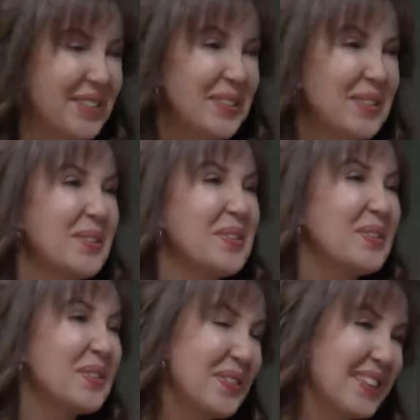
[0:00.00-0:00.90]
Doğru e,
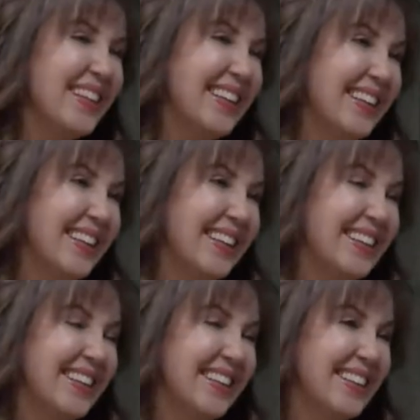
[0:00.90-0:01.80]
Onun
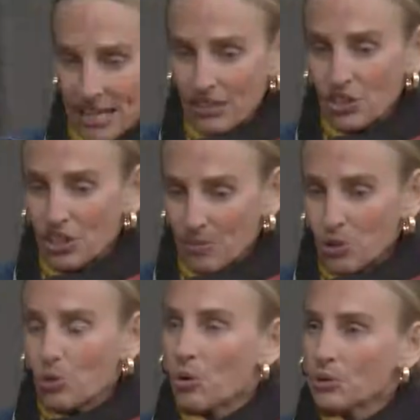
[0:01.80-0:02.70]
için
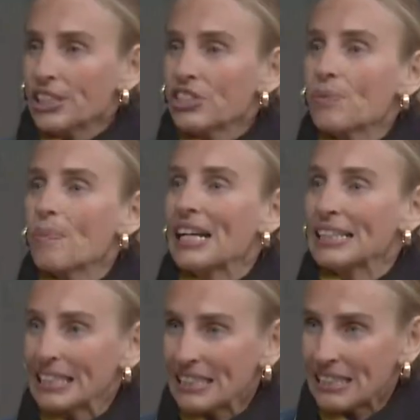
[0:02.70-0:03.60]
endişemizde olduğu için
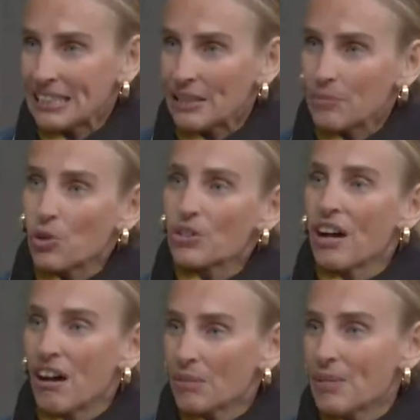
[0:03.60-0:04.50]
markete de gidemiyoruz.
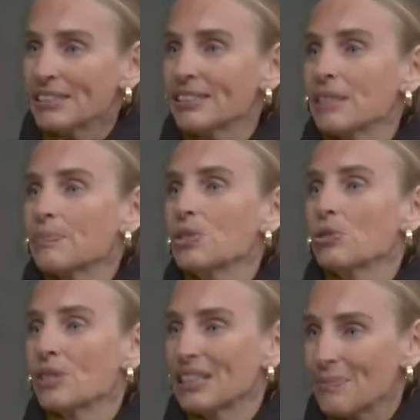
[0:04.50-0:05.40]
Almazsak bir
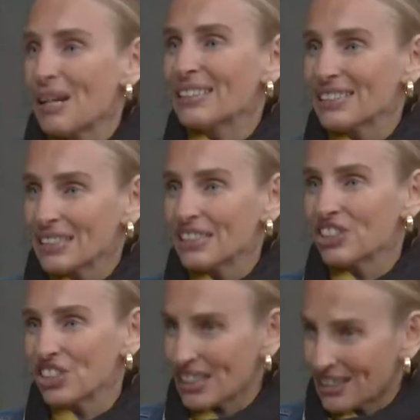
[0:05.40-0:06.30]
sonraki markete
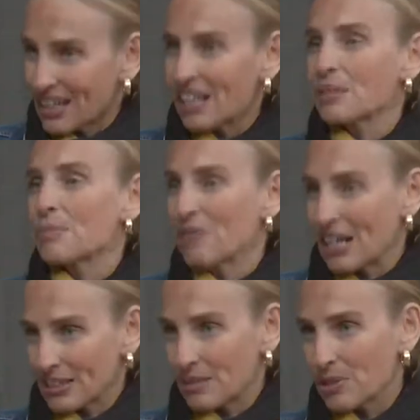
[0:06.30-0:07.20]
gidişe kadar da bir
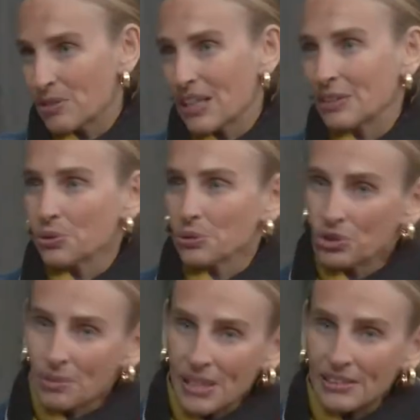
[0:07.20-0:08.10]
vaktimiz var.
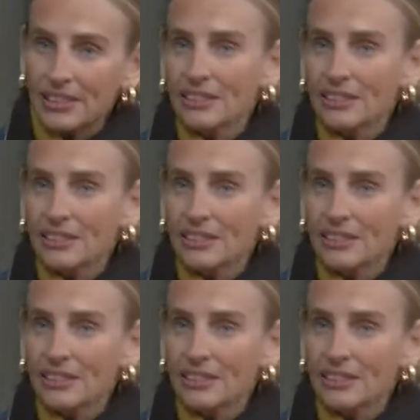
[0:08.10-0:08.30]
Sonuçta maske